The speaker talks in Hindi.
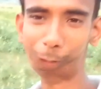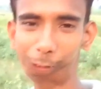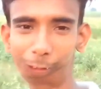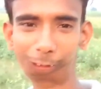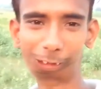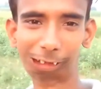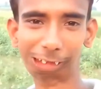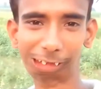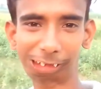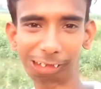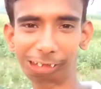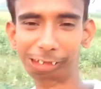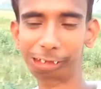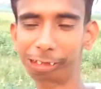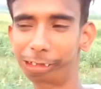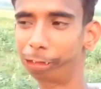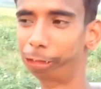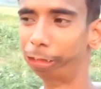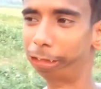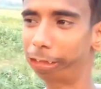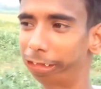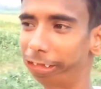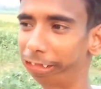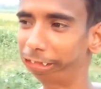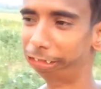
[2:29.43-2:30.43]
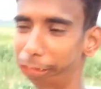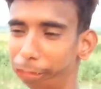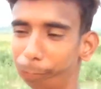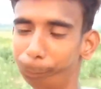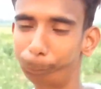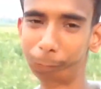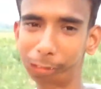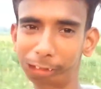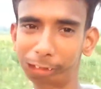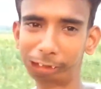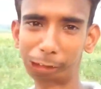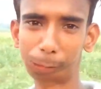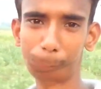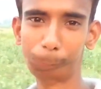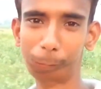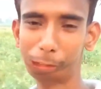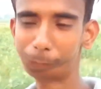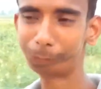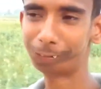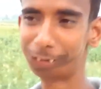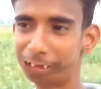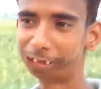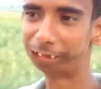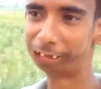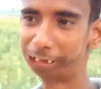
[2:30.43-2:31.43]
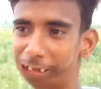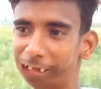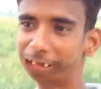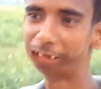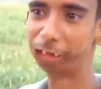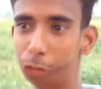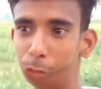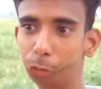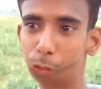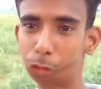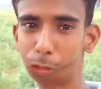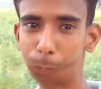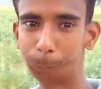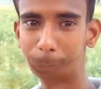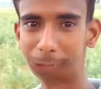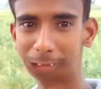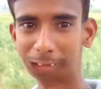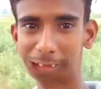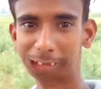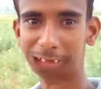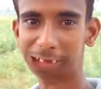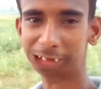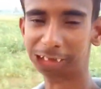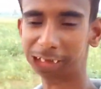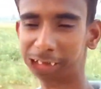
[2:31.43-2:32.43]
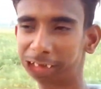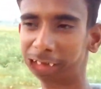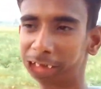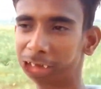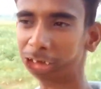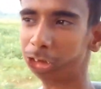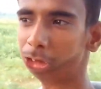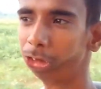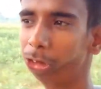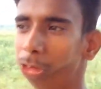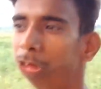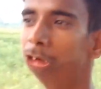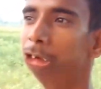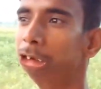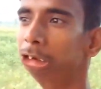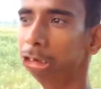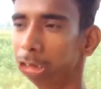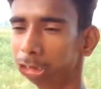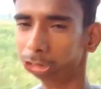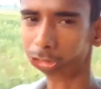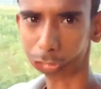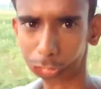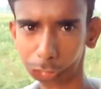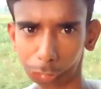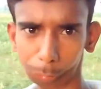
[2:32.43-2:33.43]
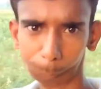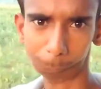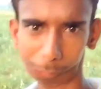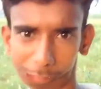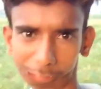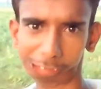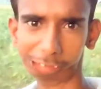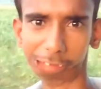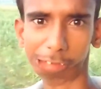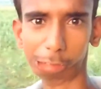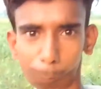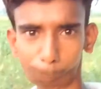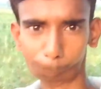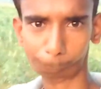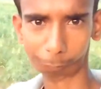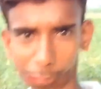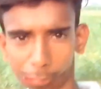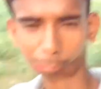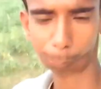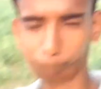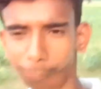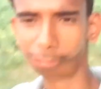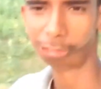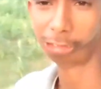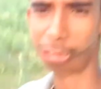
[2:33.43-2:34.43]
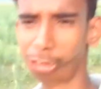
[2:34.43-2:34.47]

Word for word: लोग ये न मत कमेंट कर लिखना कि रोज़ बरखेड़ा जाते हो क्योंकि बरखेड़ा पास में